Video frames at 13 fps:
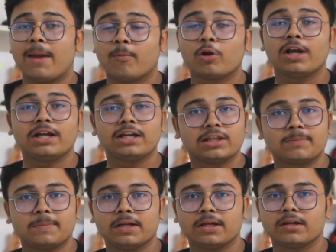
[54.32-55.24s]
एमोलेट
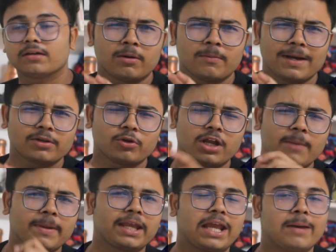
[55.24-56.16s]
डिस्प्ले अगर हम बात करें
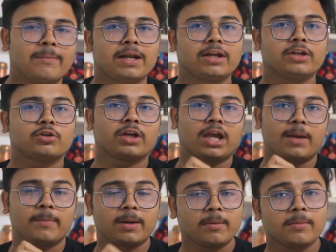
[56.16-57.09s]
यहाँ पे कैमरा की तो
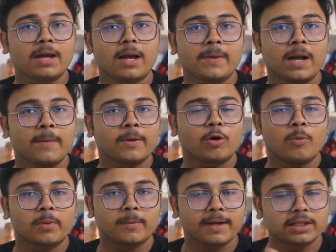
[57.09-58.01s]
कैमरे में भी आप यहाँ पे
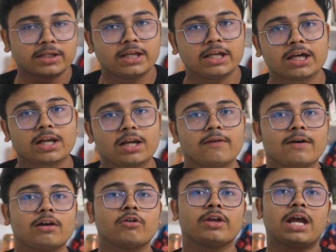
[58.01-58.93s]
कॉम्प्रोमाइज नहीं करने
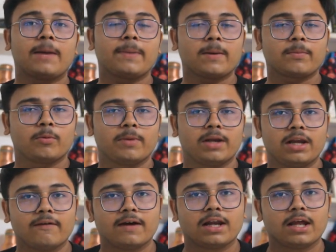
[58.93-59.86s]
वाला हो यहाँ पे आपको
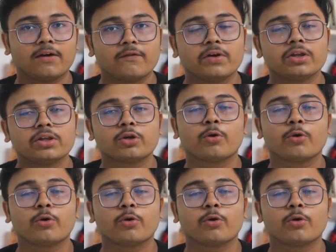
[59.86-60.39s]
मिलने वाला है 108